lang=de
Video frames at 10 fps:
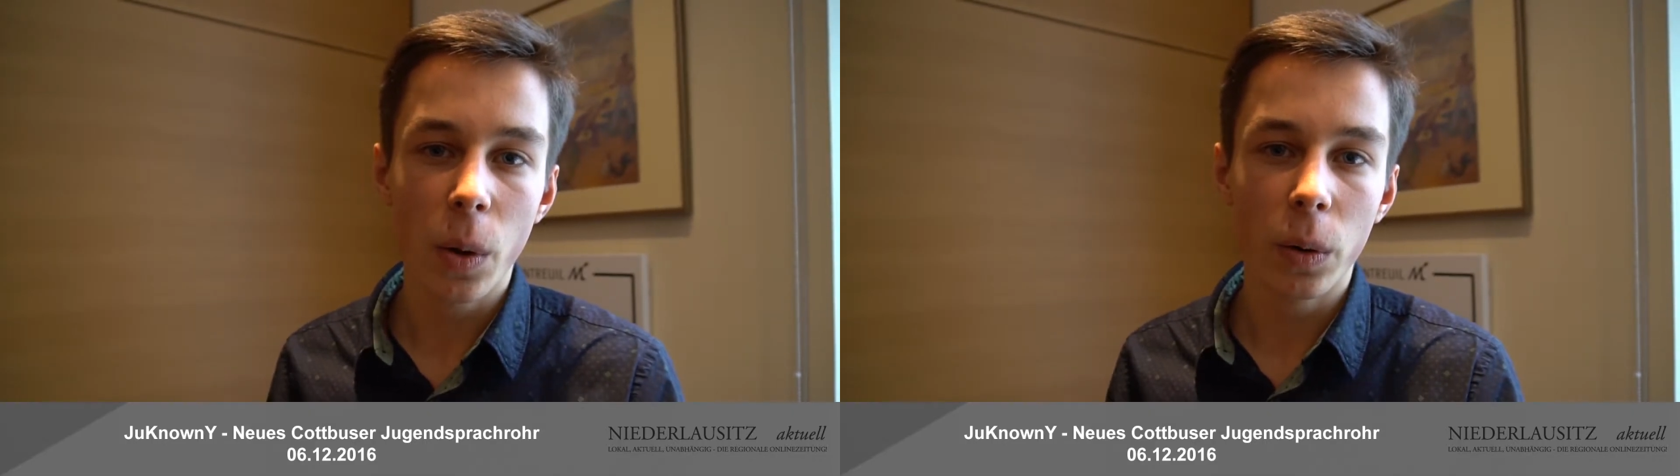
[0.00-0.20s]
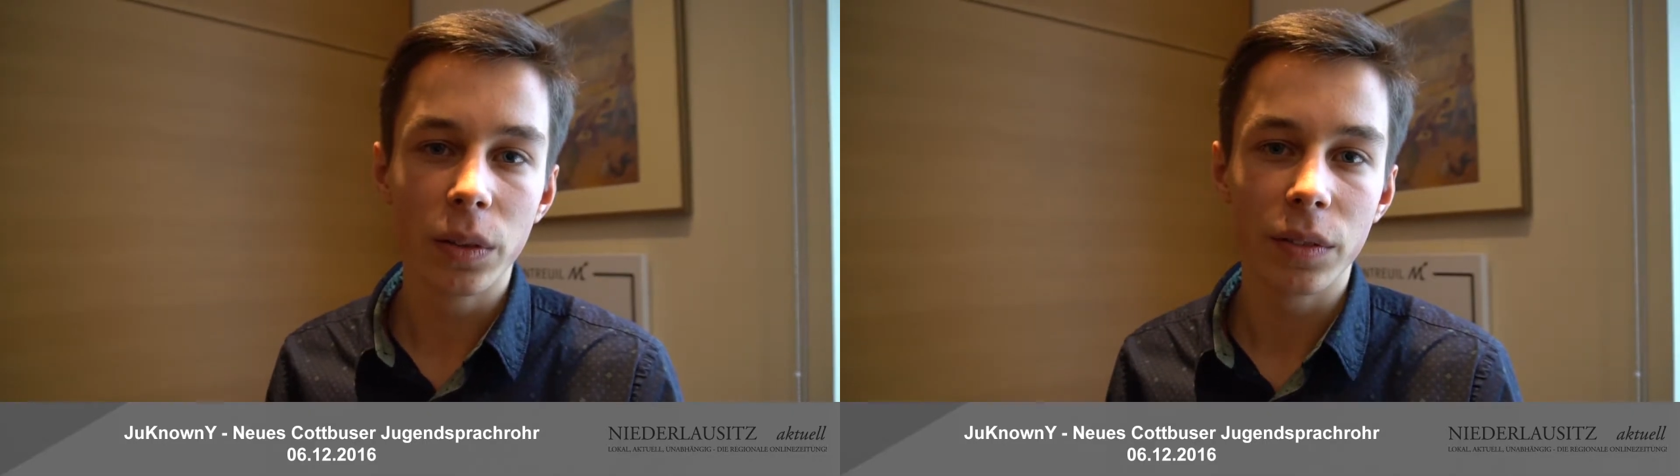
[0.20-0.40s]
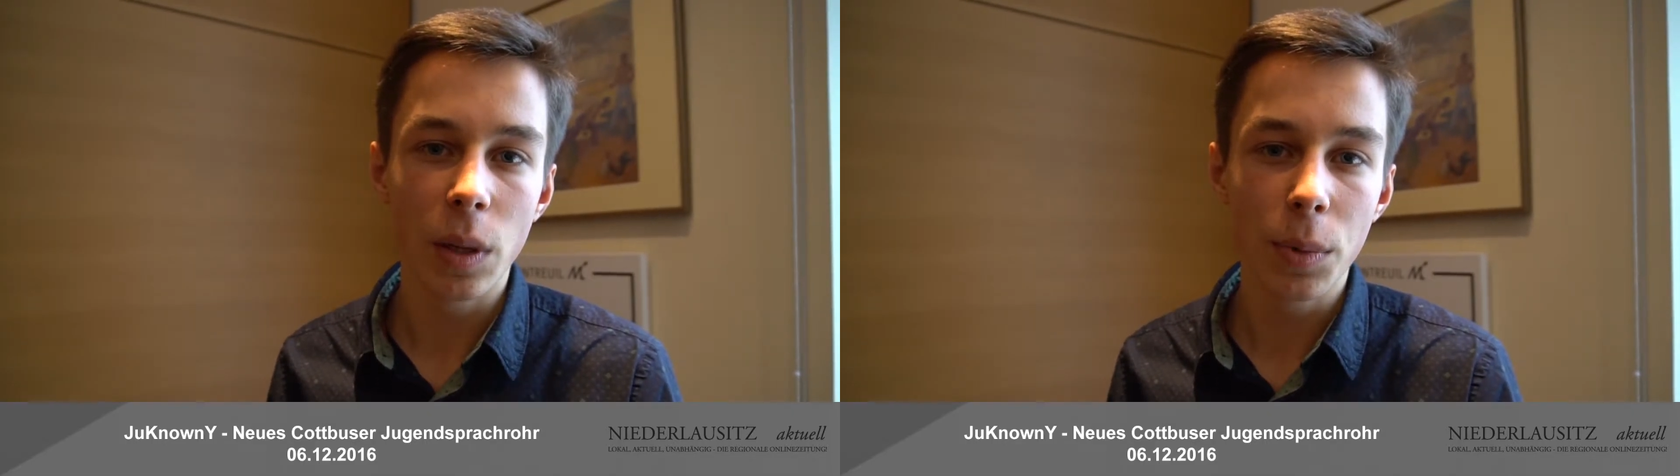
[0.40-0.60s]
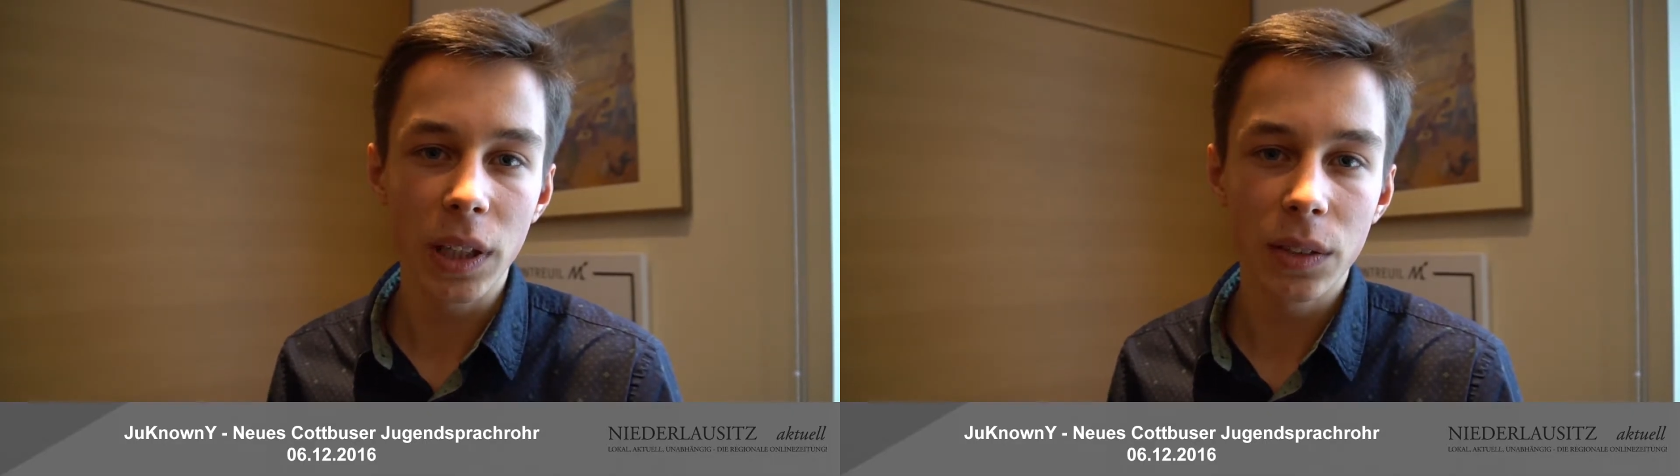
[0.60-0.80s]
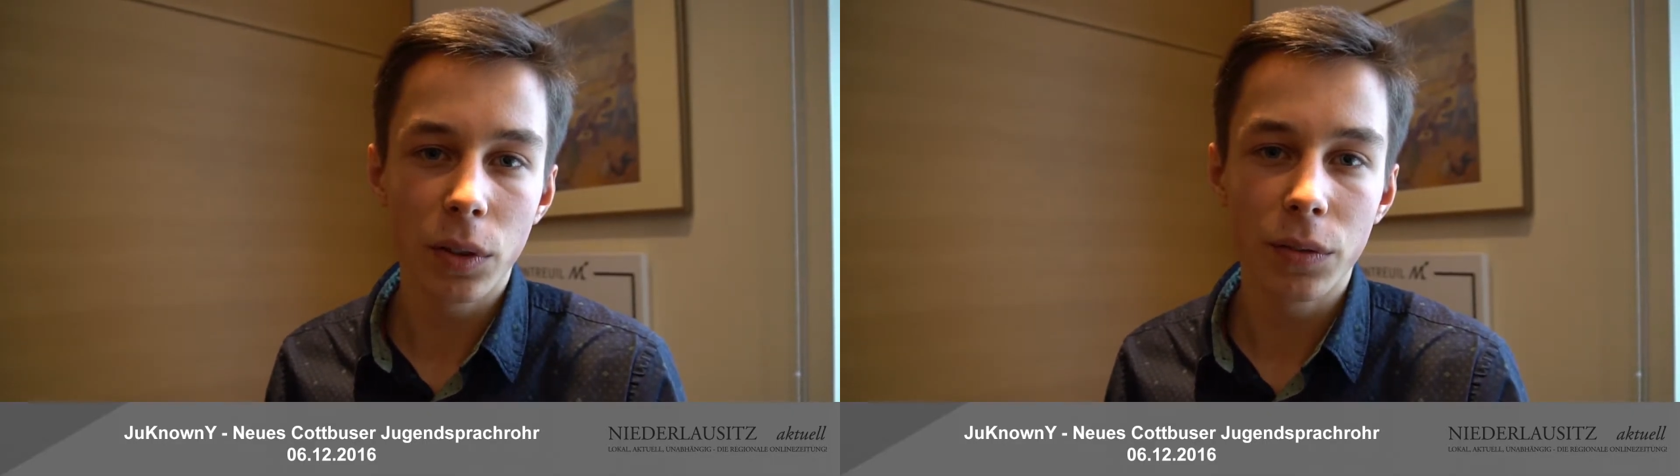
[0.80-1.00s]
und wir
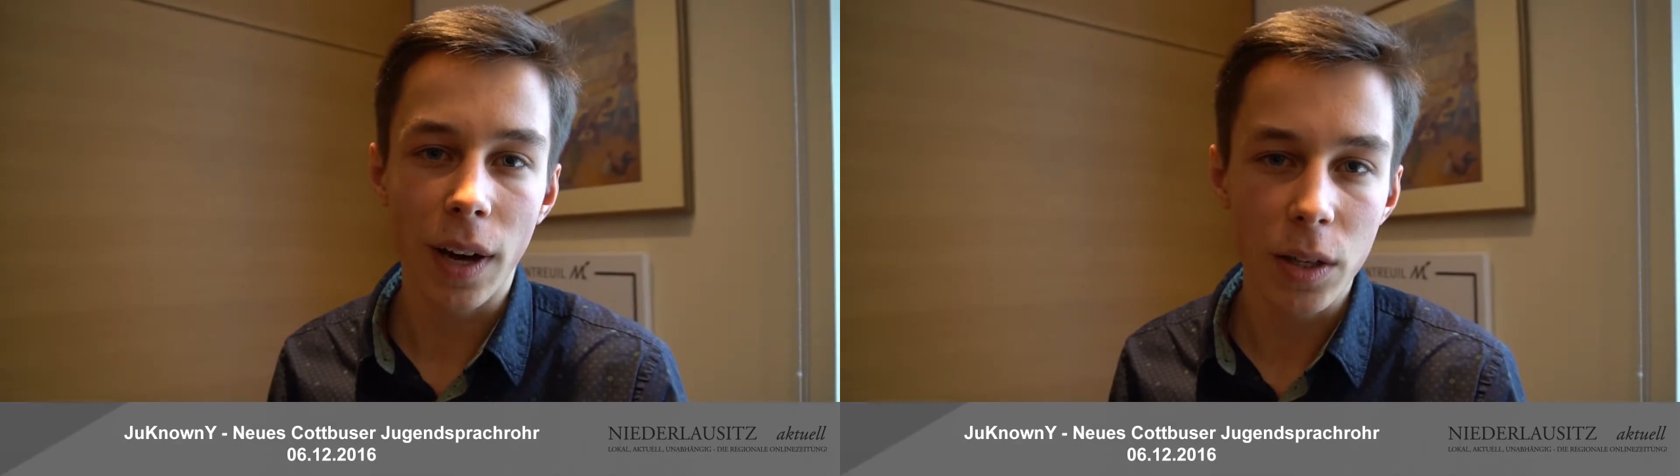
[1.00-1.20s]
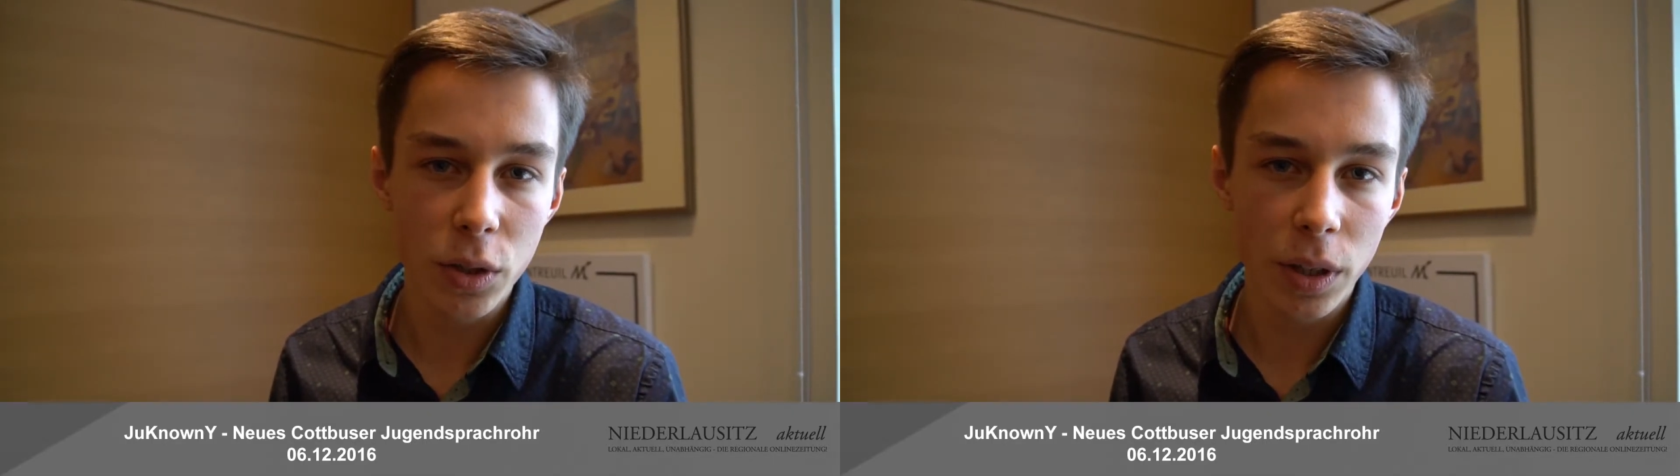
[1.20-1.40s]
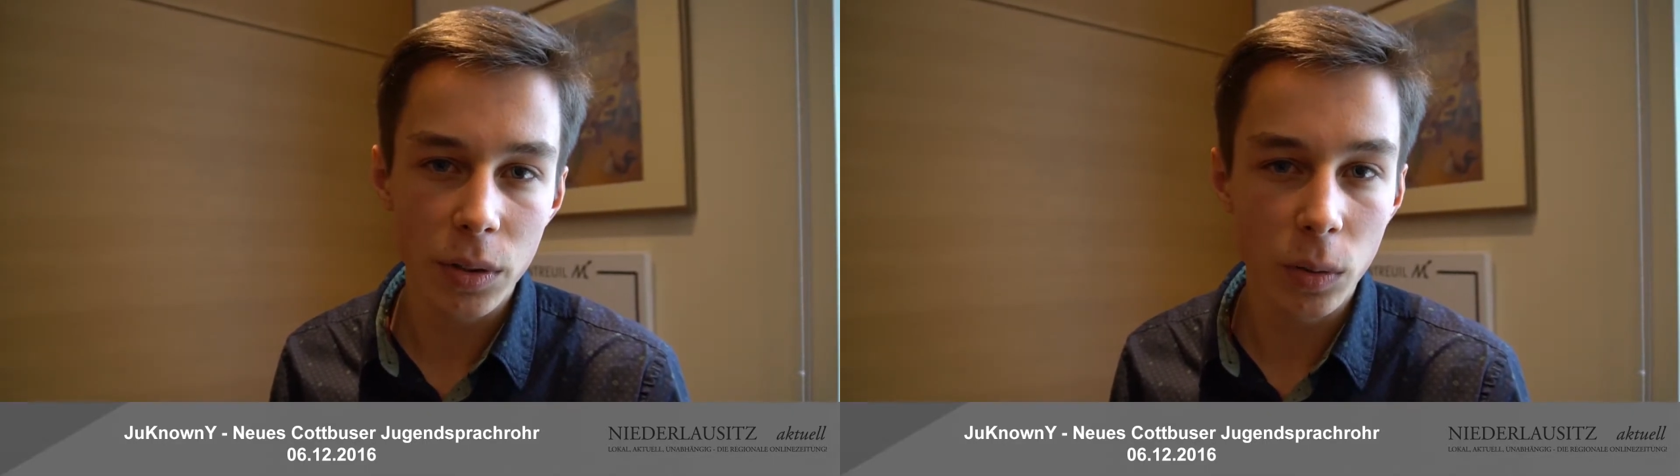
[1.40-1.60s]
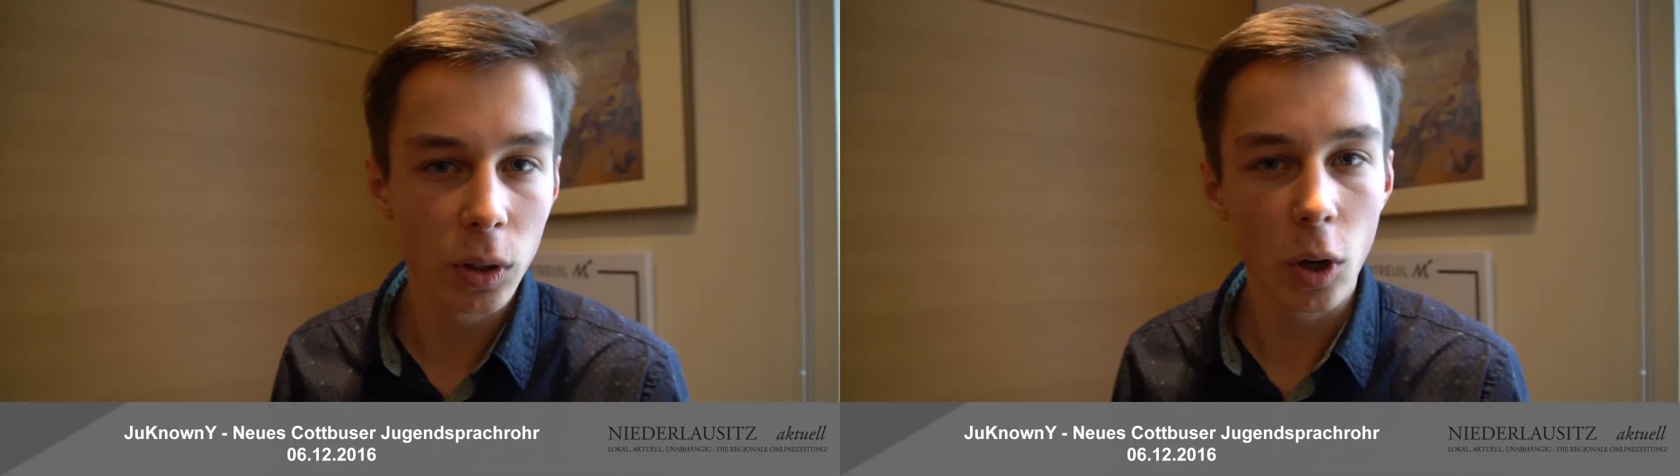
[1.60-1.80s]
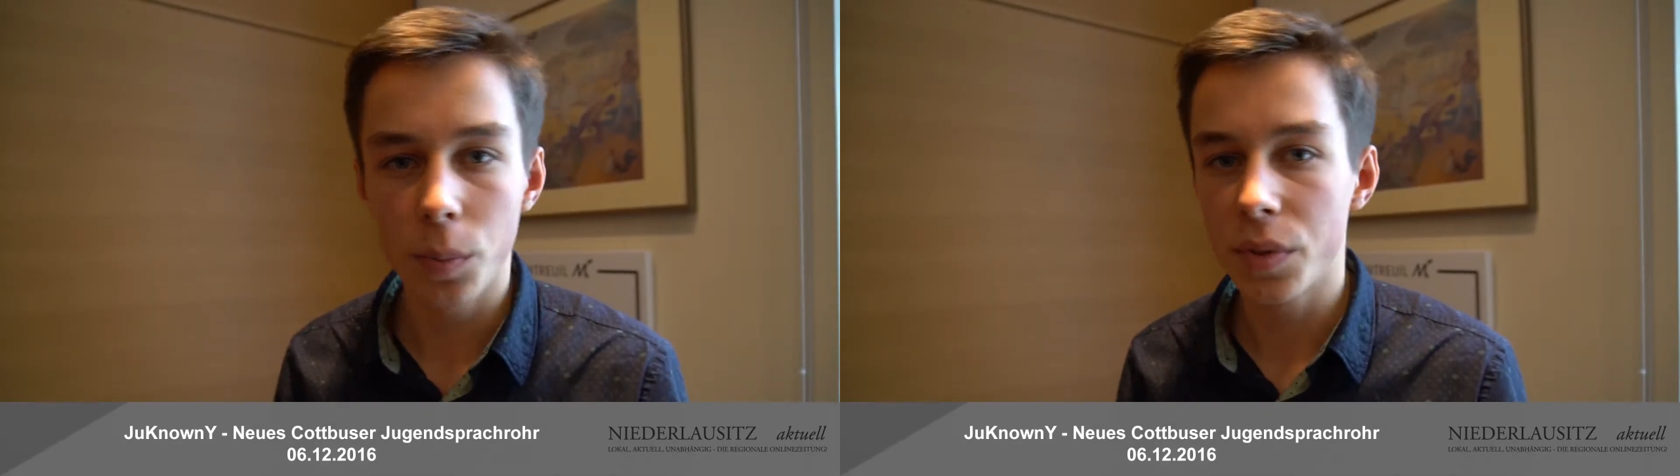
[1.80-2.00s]
berichten von Veranstaltungen in
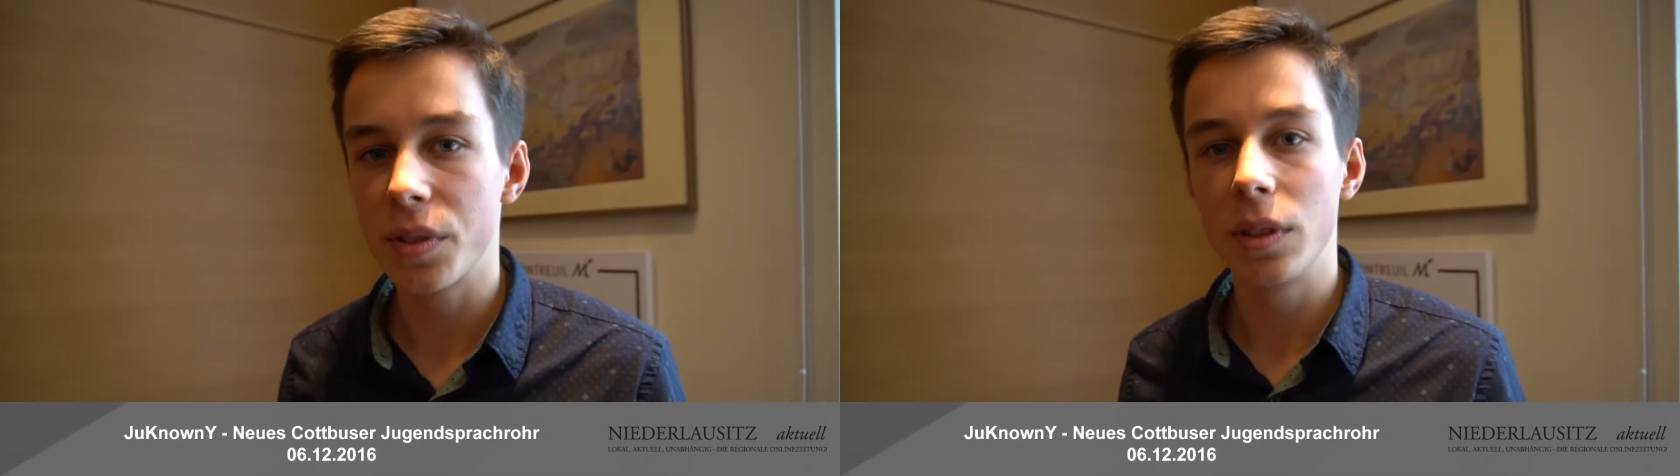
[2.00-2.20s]
Cottbus,